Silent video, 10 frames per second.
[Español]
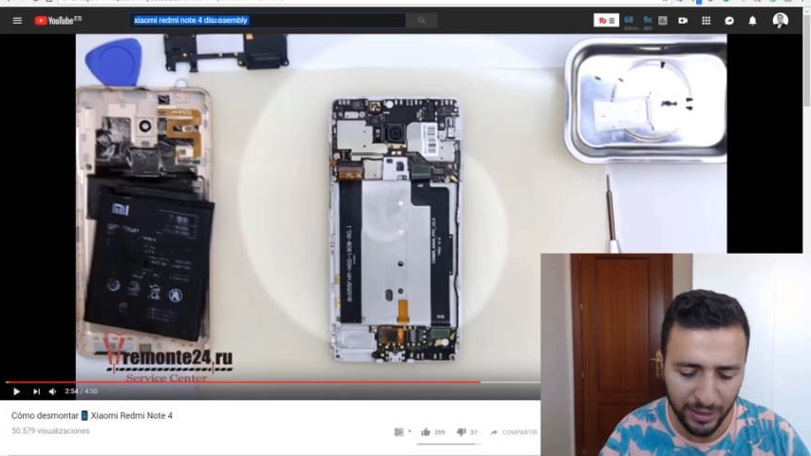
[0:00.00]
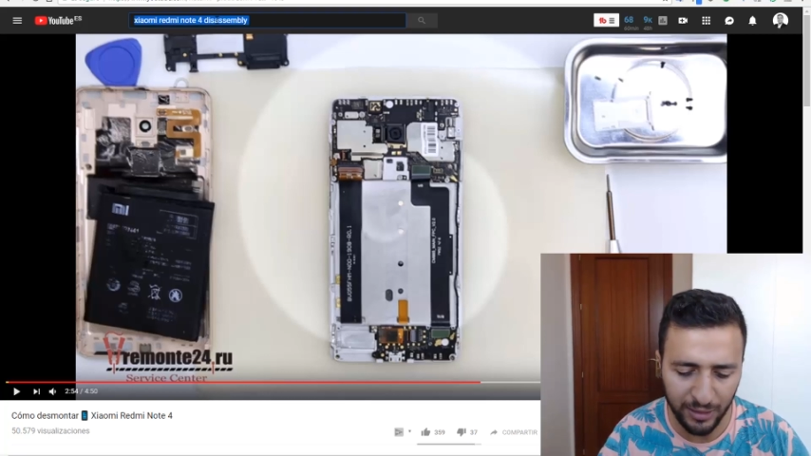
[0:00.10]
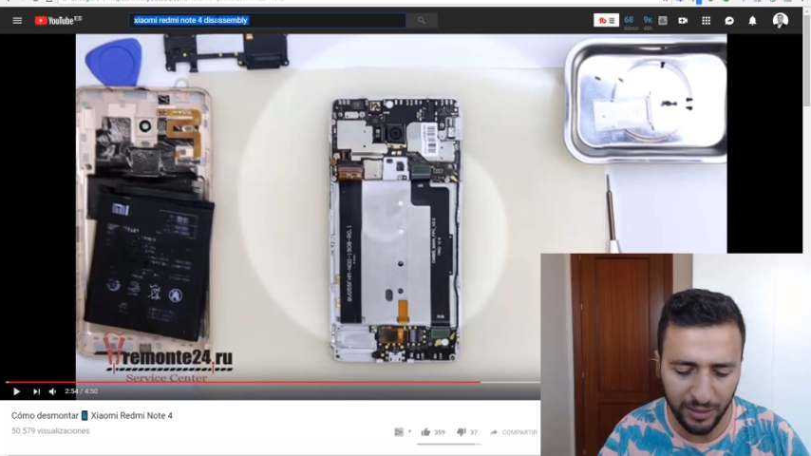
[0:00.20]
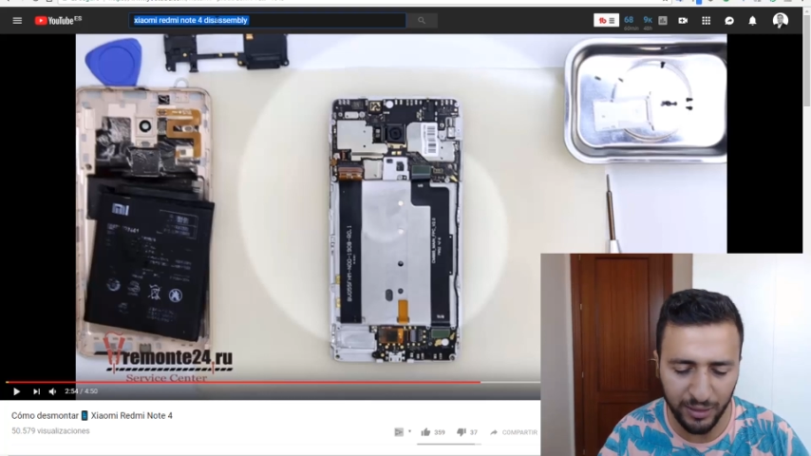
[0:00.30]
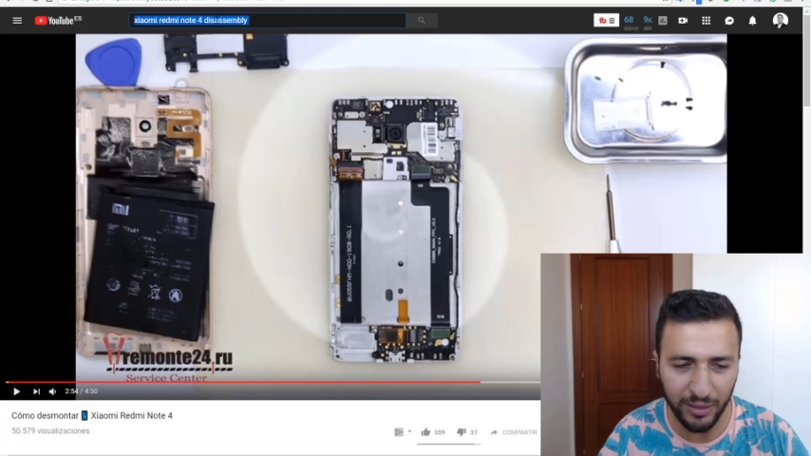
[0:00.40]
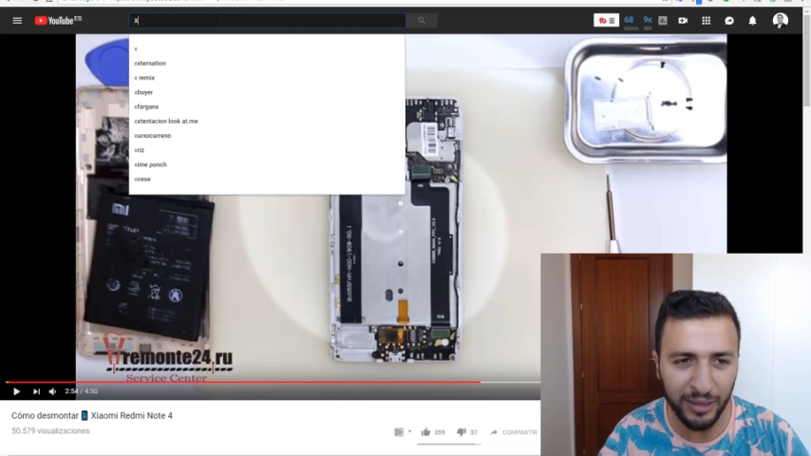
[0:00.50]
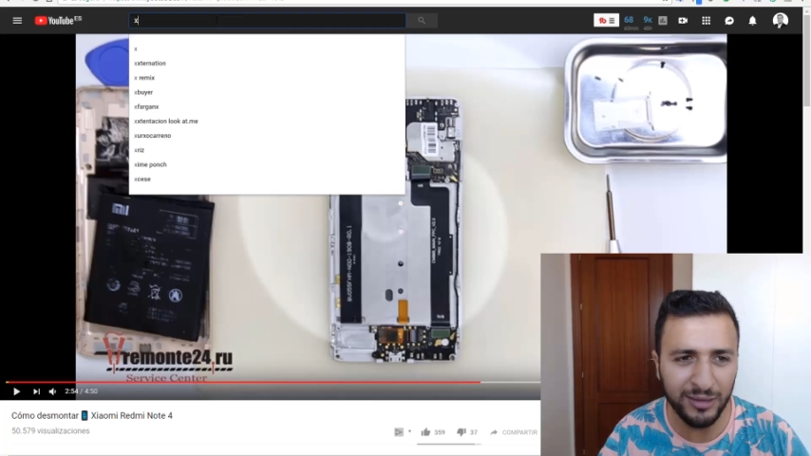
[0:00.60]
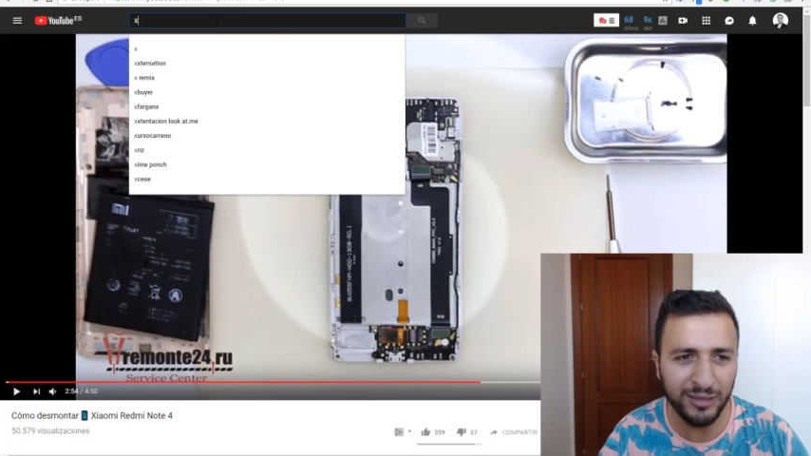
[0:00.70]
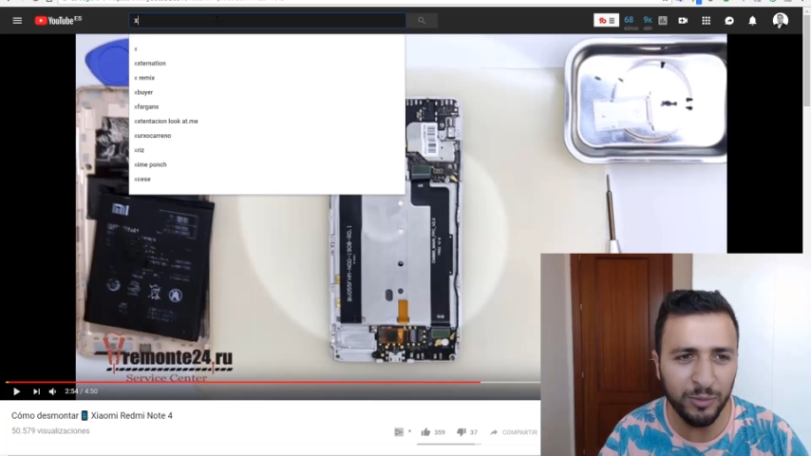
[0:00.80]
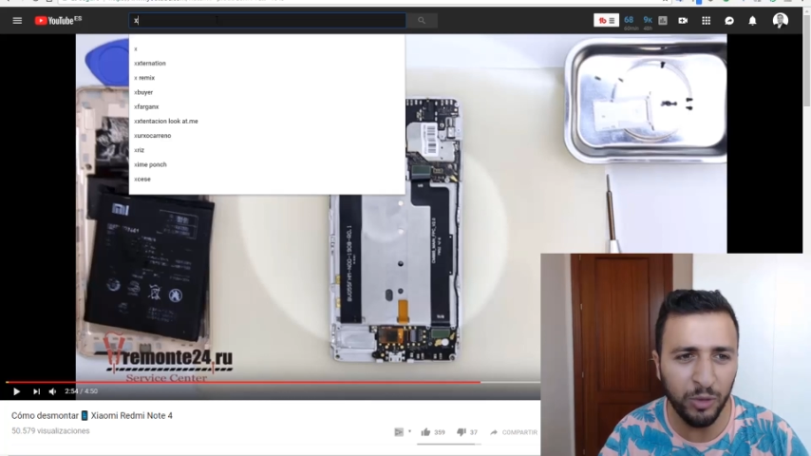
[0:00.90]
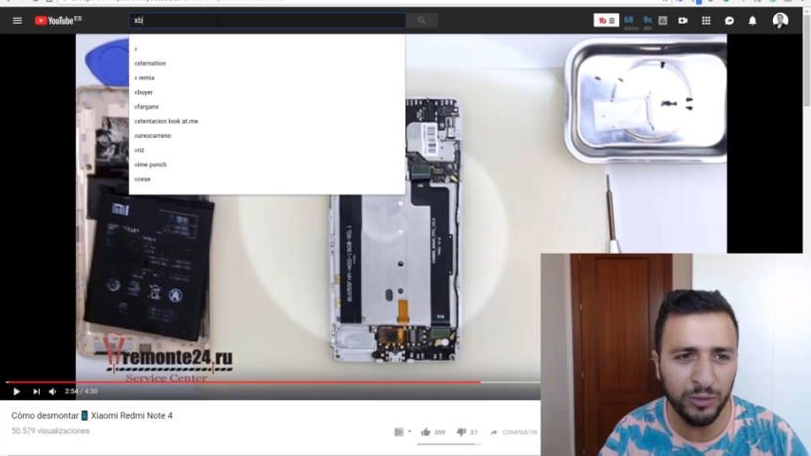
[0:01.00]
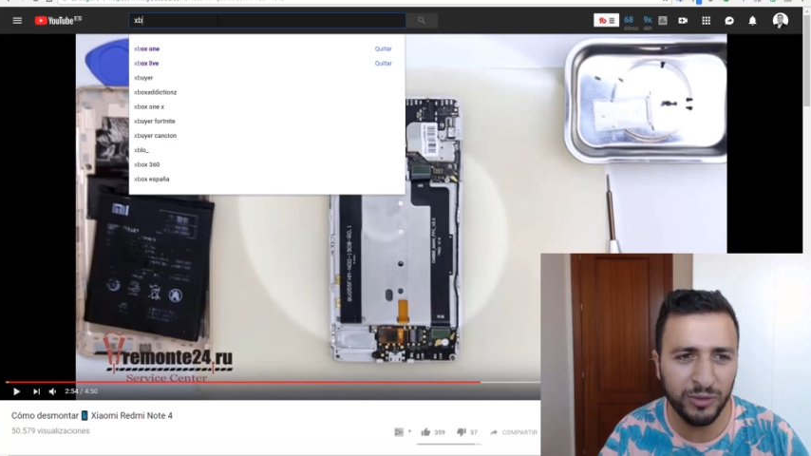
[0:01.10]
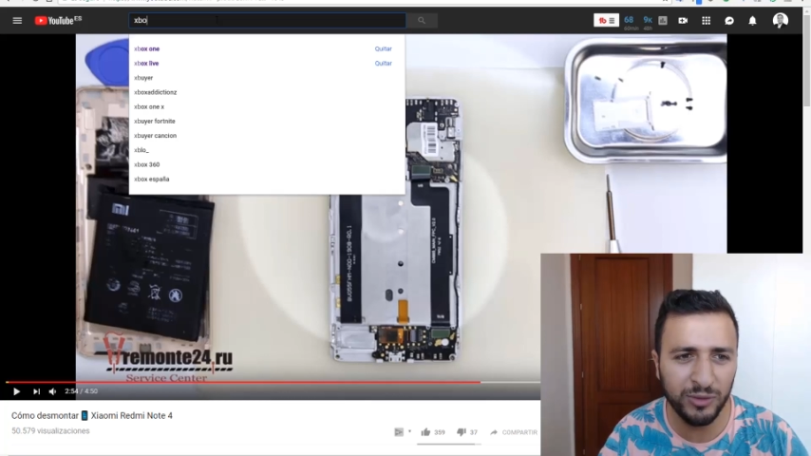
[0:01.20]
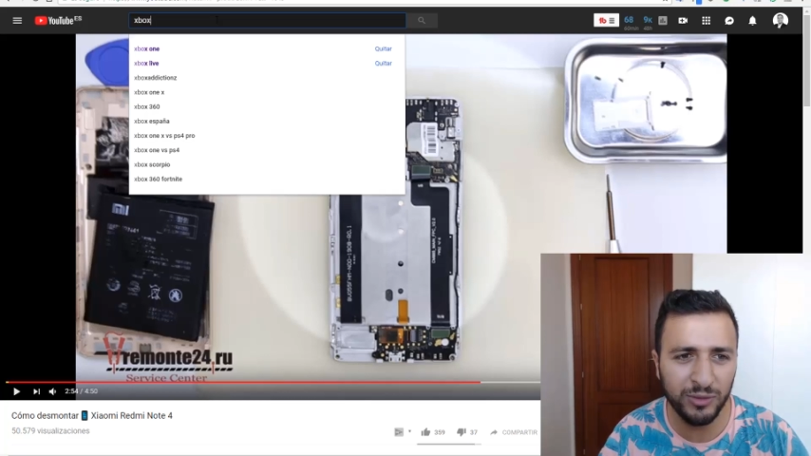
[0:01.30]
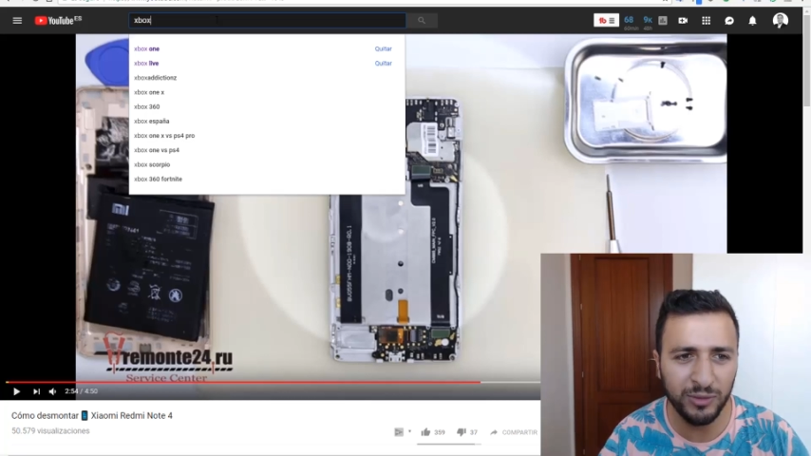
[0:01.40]
ah,
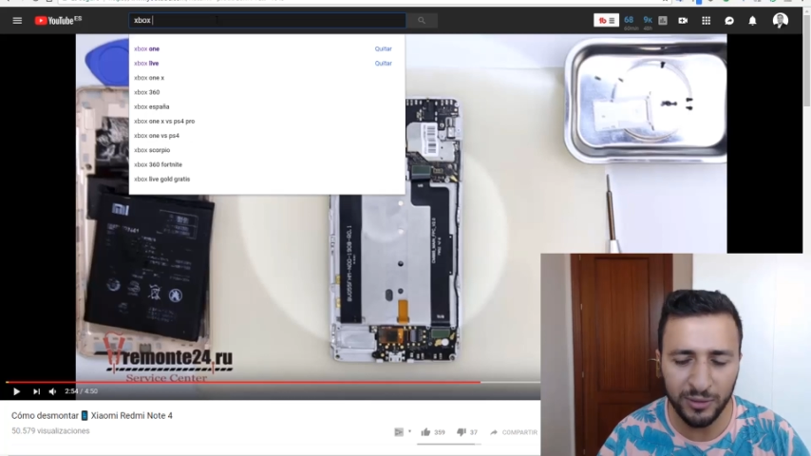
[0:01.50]
Xbox